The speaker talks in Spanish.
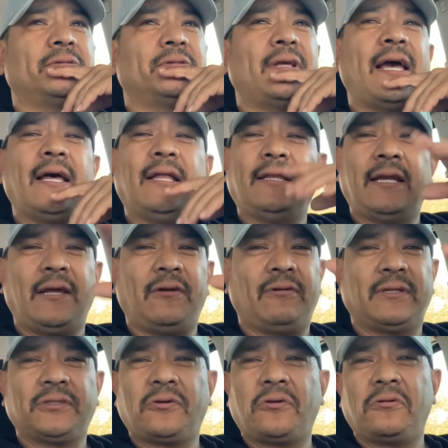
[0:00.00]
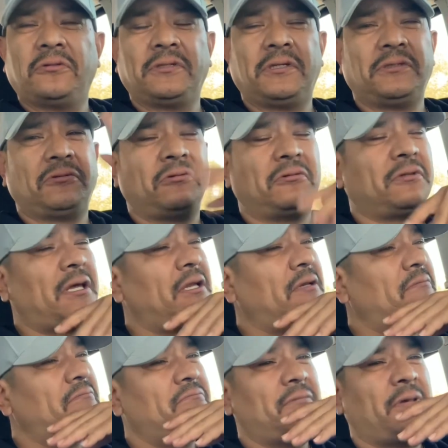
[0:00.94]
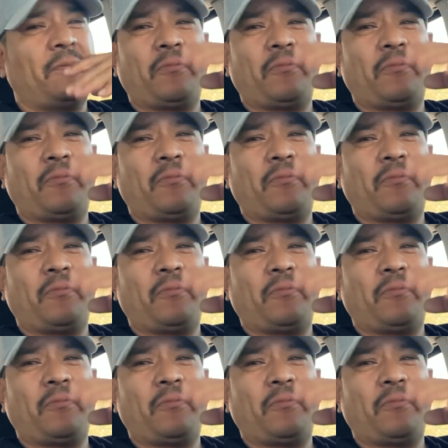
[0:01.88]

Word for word: Ah, trae unas cosas, total. Me